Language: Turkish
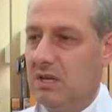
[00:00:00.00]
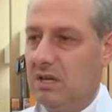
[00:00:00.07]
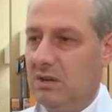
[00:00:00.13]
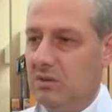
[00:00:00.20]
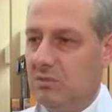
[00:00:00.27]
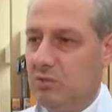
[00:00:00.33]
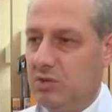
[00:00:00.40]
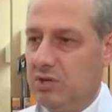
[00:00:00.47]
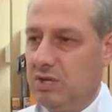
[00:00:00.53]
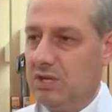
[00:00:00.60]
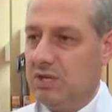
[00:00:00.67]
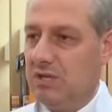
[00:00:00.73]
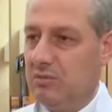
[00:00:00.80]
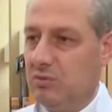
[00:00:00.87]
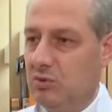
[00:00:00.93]
Bu
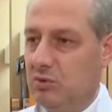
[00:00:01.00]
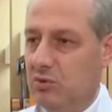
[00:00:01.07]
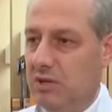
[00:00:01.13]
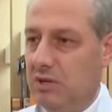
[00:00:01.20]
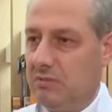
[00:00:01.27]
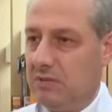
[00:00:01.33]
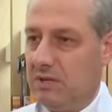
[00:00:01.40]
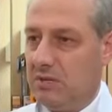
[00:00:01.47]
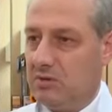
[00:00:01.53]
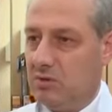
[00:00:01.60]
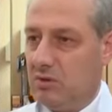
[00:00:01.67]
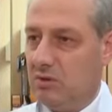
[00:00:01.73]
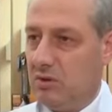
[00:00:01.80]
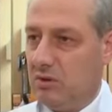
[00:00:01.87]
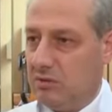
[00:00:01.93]
şekilde bir uygulamayla son
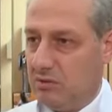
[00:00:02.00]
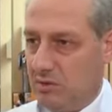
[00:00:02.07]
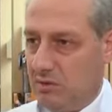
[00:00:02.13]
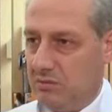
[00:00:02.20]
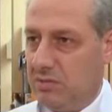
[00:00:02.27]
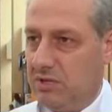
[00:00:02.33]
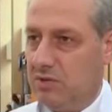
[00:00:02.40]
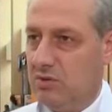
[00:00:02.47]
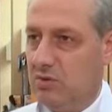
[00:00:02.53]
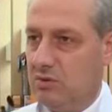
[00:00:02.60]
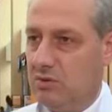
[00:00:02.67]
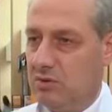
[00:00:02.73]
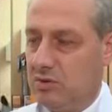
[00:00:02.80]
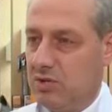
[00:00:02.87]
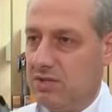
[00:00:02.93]
10-11 günlük
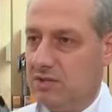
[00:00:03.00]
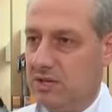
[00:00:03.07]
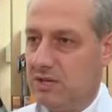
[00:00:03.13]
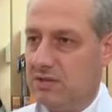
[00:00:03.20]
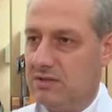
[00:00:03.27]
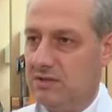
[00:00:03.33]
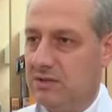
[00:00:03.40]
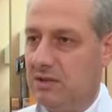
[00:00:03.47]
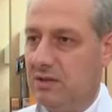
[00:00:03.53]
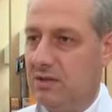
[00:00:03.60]
süre içerisinde